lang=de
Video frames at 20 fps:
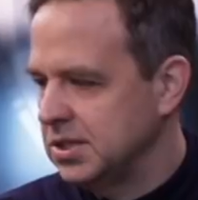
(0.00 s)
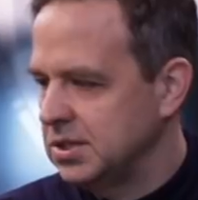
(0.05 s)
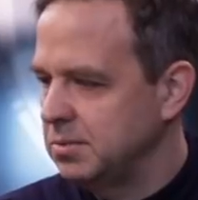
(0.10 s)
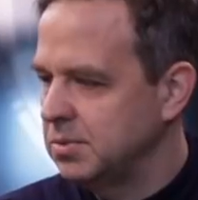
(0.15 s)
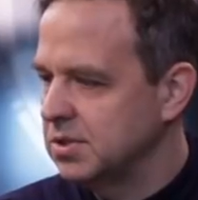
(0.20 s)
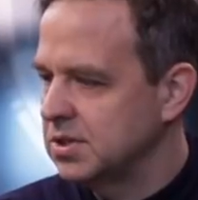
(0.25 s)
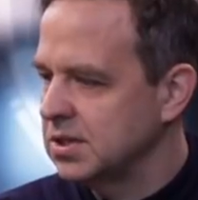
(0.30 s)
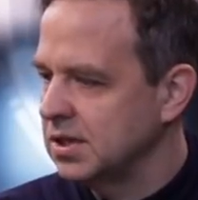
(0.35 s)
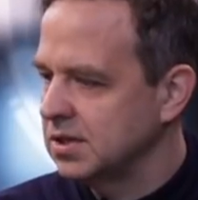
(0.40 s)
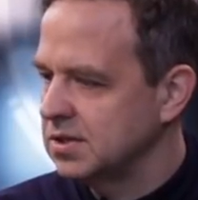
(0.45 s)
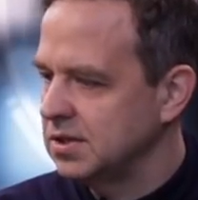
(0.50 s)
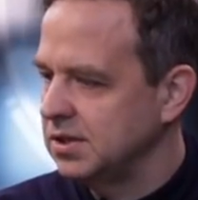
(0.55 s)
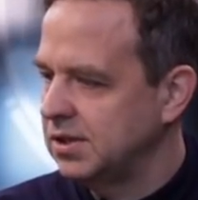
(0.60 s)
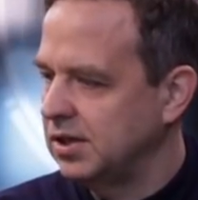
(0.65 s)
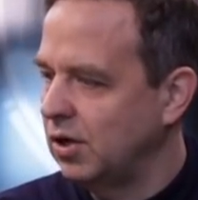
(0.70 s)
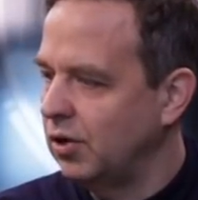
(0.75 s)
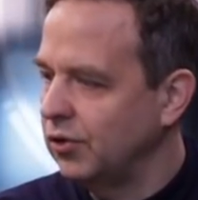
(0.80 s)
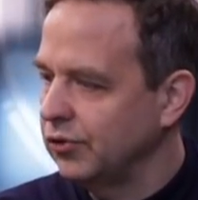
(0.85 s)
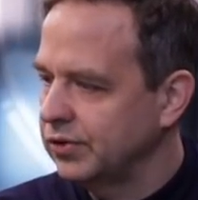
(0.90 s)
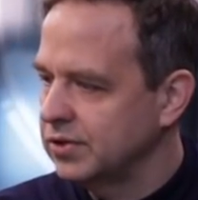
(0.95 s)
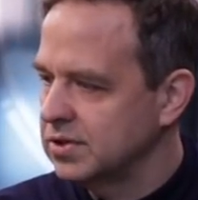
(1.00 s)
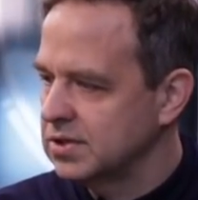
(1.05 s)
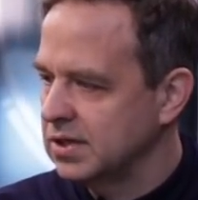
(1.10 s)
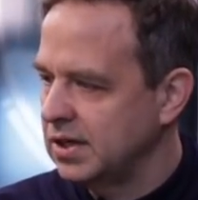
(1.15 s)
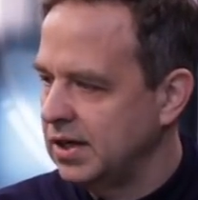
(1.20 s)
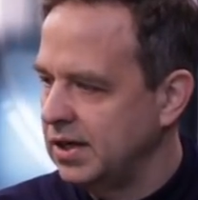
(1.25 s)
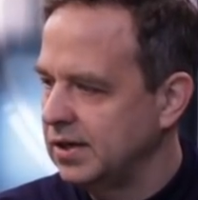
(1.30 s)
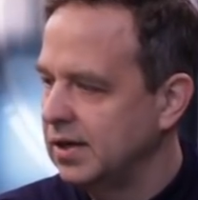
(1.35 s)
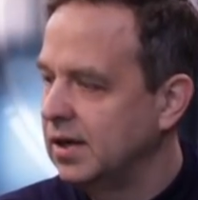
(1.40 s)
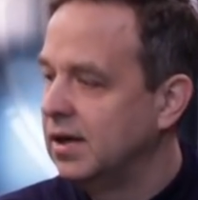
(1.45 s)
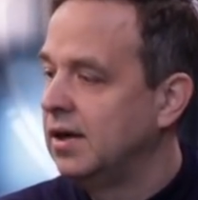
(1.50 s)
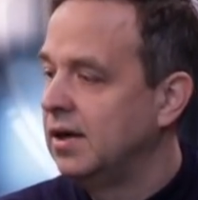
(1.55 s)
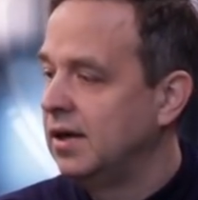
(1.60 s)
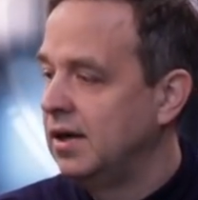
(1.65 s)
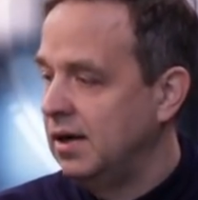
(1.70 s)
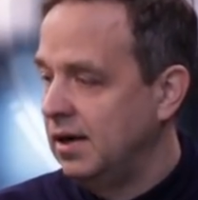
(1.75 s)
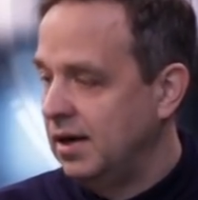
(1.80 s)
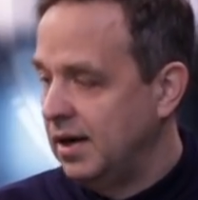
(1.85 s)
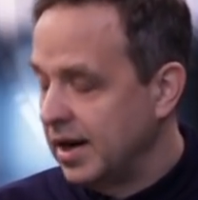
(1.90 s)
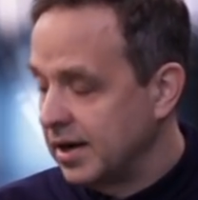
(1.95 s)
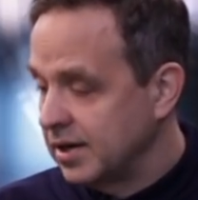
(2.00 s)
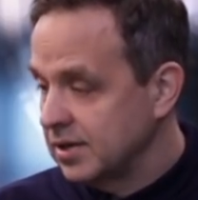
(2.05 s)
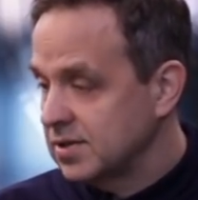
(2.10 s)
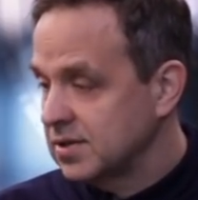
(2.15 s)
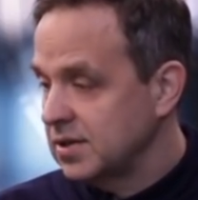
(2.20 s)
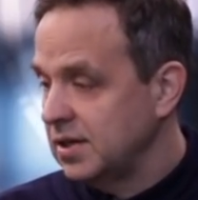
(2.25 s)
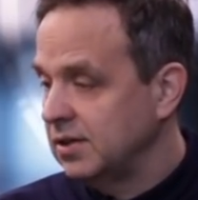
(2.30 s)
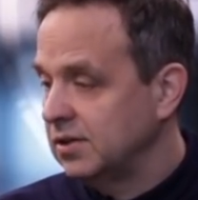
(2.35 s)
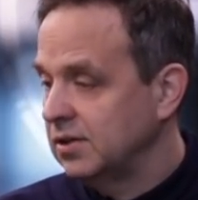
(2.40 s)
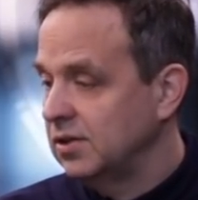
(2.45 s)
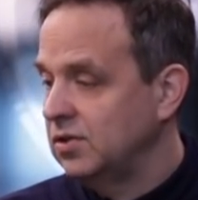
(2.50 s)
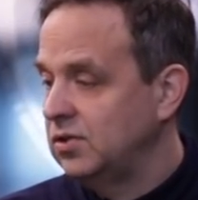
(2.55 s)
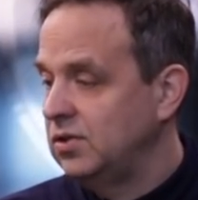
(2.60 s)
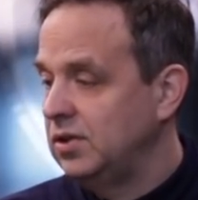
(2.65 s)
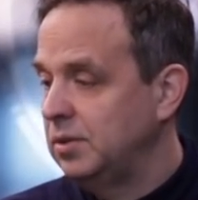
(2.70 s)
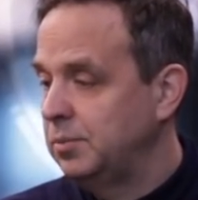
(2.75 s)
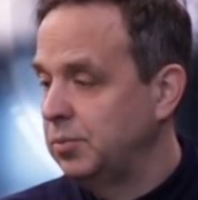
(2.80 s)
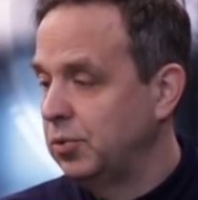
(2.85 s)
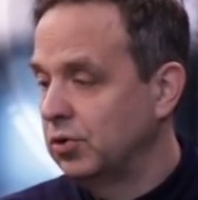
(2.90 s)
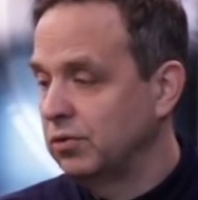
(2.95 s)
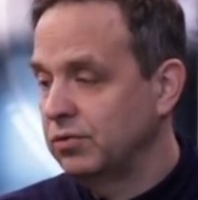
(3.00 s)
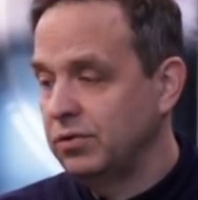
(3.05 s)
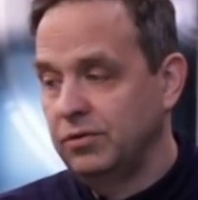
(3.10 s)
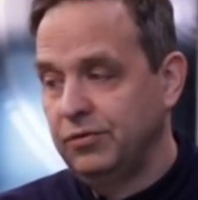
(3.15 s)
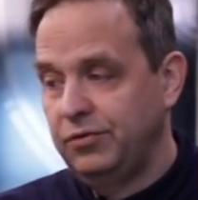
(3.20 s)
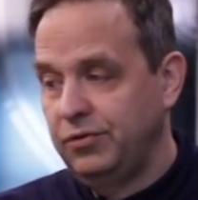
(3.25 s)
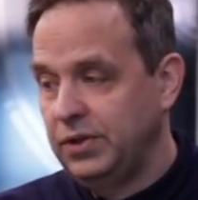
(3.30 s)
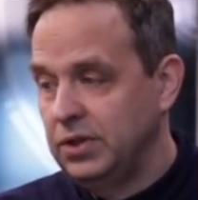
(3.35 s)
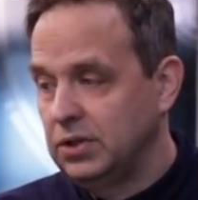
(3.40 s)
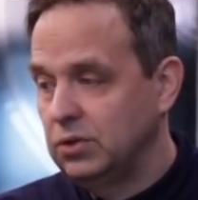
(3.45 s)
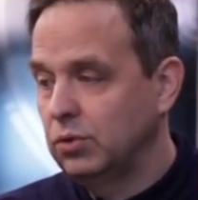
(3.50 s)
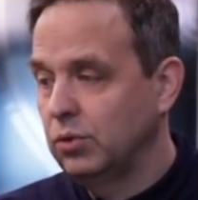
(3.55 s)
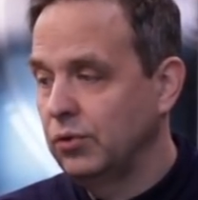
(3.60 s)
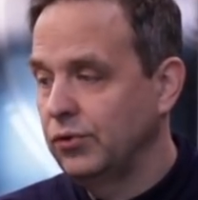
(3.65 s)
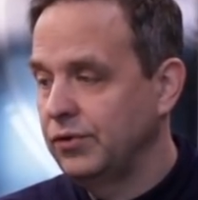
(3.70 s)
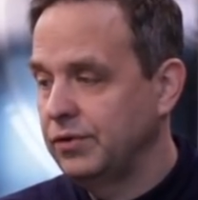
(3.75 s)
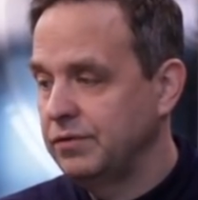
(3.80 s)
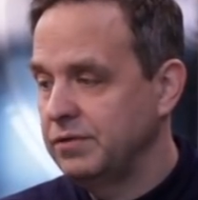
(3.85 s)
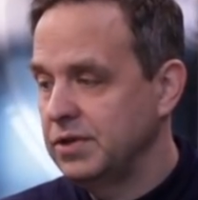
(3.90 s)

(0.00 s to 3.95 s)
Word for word: Siemens tatsächlich ausgezahlt lange Zeit ein Kritikpunkt von vielen großen